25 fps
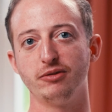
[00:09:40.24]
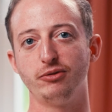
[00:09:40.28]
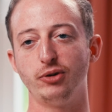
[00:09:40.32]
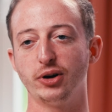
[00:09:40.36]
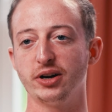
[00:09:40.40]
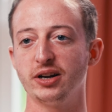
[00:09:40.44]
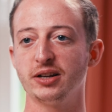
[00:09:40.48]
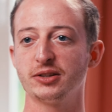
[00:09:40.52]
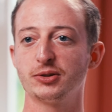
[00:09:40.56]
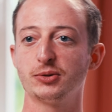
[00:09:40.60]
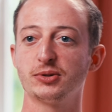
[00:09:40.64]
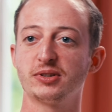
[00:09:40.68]
Vor
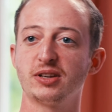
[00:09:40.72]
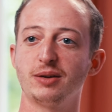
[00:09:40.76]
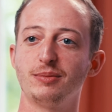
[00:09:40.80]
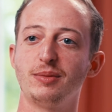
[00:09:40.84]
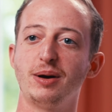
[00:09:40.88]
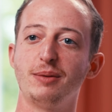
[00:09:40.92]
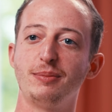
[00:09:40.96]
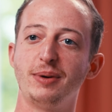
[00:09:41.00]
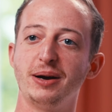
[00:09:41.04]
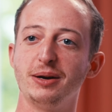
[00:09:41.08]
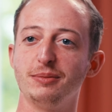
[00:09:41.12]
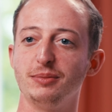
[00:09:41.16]
der
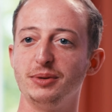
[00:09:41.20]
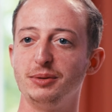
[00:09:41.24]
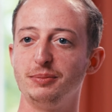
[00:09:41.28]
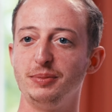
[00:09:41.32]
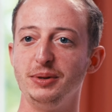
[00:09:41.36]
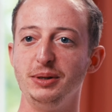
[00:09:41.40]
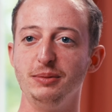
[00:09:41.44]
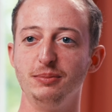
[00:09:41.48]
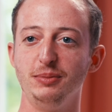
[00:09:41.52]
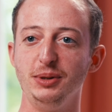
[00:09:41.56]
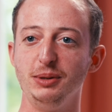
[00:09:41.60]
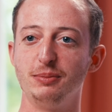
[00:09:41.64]
Zusammenarbeit mit
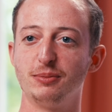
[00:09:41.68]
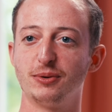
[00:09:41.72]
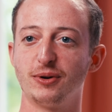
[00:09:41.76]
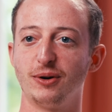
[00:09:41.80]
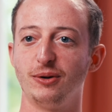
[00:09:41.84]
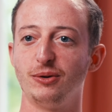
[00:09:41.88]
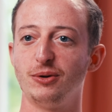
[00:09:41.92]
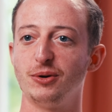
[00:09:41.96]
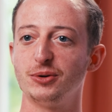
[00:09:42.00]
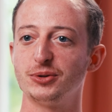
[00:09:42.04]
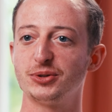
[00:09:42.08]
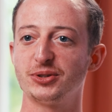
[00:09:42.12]
BNB
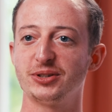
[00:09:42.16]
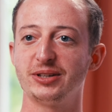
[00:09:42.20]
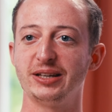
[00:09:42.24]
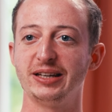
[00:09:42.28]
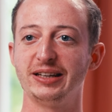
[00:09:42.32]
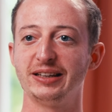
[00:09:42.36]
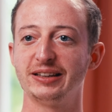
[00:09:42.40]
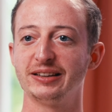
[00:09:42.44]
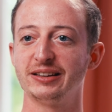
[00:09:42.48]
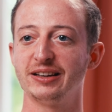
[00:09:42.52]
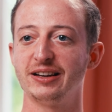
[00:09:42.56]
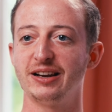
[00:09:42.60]
Pro
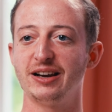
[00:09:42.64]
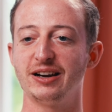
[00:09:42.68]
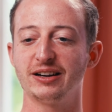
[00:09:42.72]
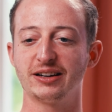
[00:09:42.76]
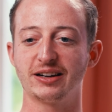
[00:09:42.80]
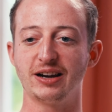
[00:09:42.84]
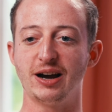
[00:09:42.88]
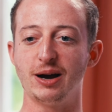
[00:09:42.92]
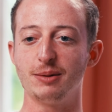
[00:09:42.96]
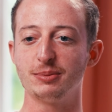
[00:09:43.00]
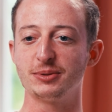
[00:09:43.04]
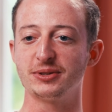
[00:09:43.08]
Hosting
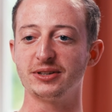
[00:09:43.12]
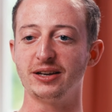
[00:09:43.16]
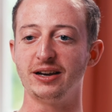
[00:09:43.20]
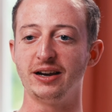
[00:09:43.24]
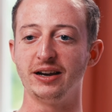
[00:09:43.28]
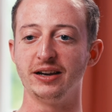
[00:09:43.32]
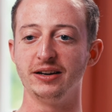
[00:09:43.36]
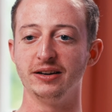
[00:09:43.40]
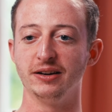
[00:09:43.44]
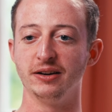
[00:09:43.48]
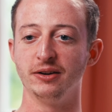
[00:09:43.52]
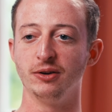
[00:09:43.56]
gab es
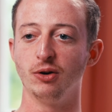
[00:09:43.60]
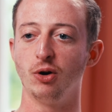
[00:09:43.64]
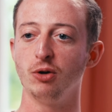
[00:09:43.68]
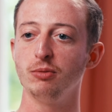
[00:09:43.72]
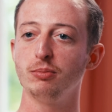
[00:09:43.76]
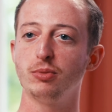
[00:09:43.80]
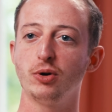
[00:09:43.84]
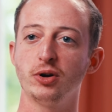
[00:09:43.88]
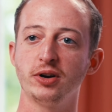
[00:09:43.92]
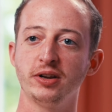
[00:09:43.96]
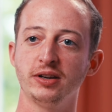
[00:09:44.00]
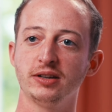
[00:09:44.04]
einen
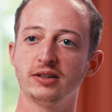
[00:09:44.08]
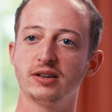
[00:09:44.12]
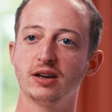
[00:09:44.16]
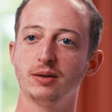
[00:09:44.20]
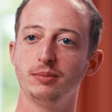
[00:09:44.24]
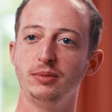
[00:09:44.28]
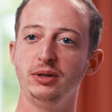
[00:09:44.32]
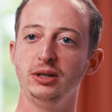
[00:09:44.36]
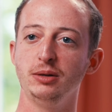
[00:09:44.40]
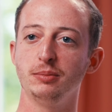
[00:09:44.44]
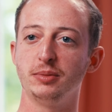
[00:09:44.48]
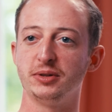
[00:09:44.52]

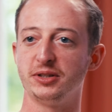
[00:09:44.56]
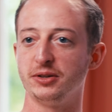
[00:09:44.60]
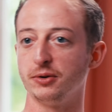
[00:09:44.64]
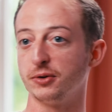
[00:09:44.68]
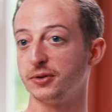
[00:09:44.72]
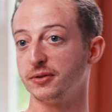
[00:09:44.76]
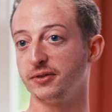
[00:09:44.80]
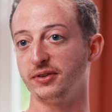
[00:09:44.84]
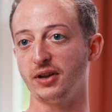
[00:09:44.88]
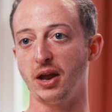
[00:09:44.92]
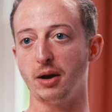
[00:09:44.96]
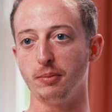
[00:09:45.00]
Onboarding-Termin
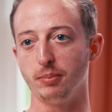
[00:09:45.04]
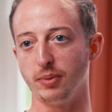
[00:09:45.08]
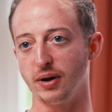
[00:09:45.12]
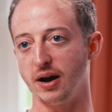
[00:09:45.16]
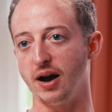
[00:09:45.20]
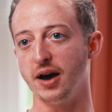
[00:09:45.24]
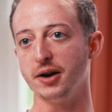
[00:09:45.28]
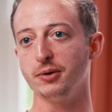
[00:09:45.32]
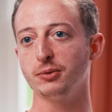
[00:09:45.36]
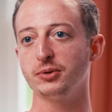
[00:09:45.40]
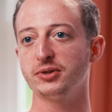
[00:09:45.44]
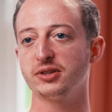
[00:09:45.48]
bzw. einen
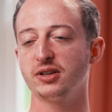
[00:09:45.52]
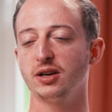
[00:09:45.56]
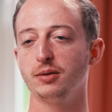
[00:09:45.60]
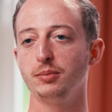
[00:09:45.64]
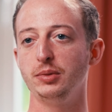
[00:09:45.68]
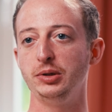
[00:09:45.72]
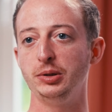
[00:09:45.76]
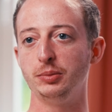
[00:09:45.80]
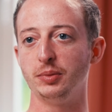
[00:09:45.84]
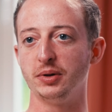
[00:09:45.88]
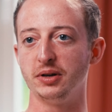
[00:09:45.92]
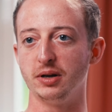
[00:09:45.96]

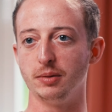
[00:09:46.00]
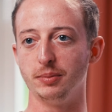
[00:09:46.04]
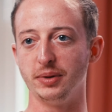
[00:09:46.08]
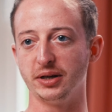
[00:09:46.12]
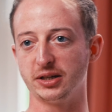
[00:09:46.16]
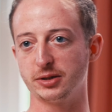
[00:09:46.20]
Beratungstermin mit einem